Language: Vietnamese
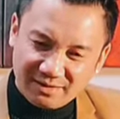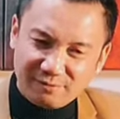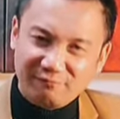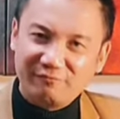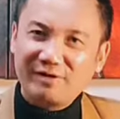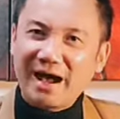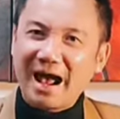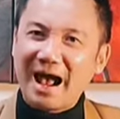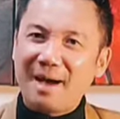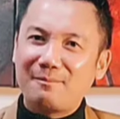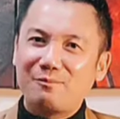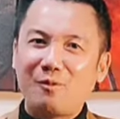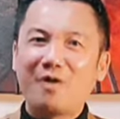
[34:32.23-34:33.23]

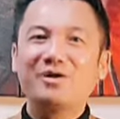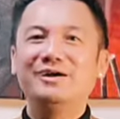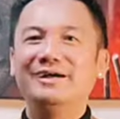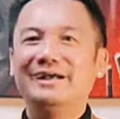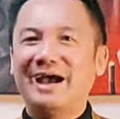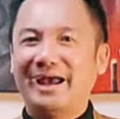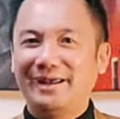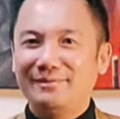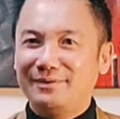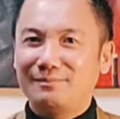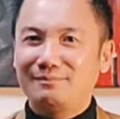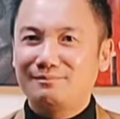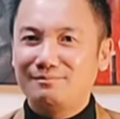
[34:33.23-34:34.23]
và mọi người hãy
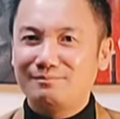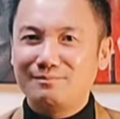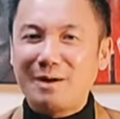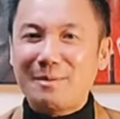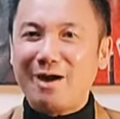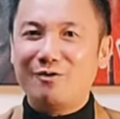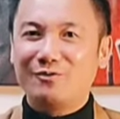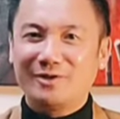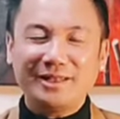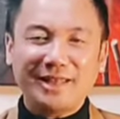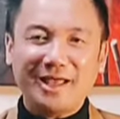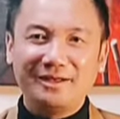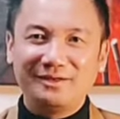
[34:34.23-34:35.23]
mau mau
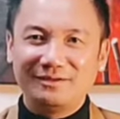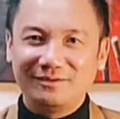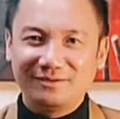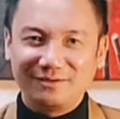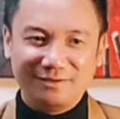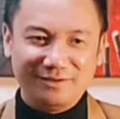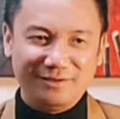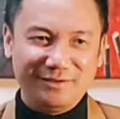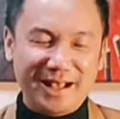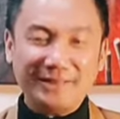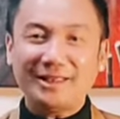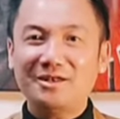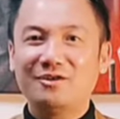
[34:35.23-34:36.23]
nhanh tay
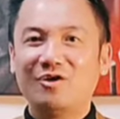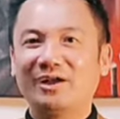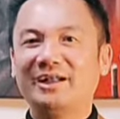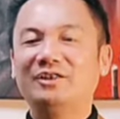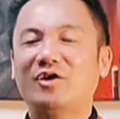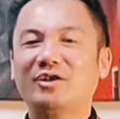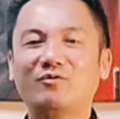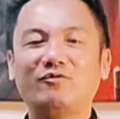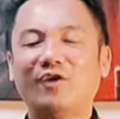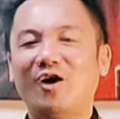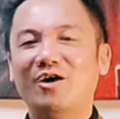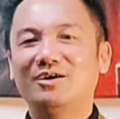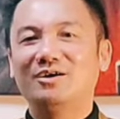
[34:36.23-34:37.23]
nhắn tin hoặc là điện thoại cho
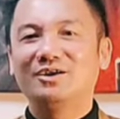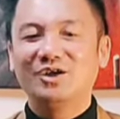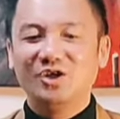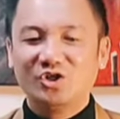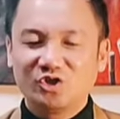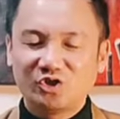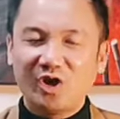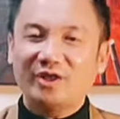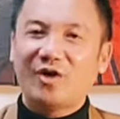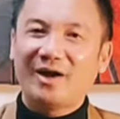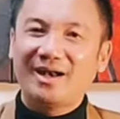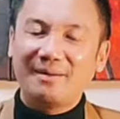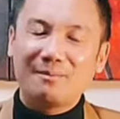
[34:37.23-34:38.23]
võ số điện
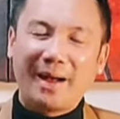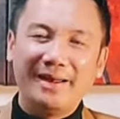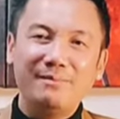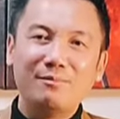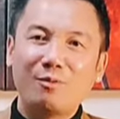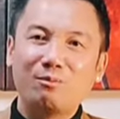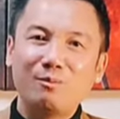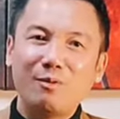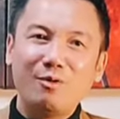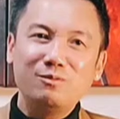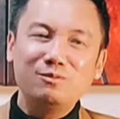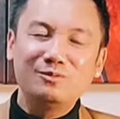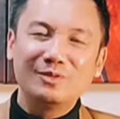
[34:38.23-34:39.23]
thoại là
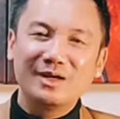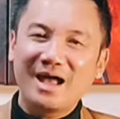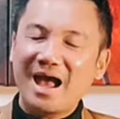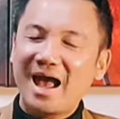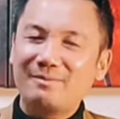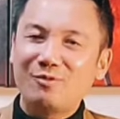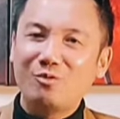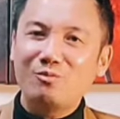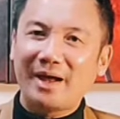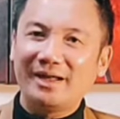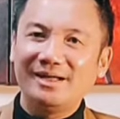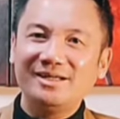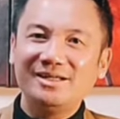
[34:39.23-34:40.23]
714
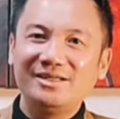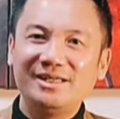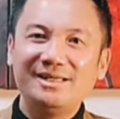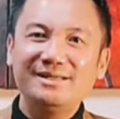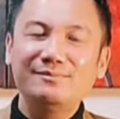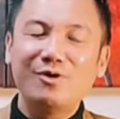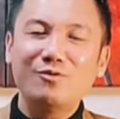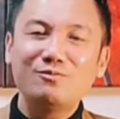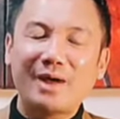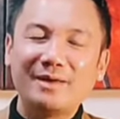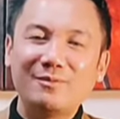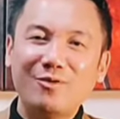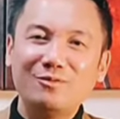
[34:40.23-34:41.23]
247
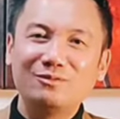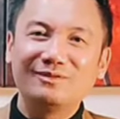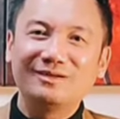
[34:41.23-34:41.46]
9474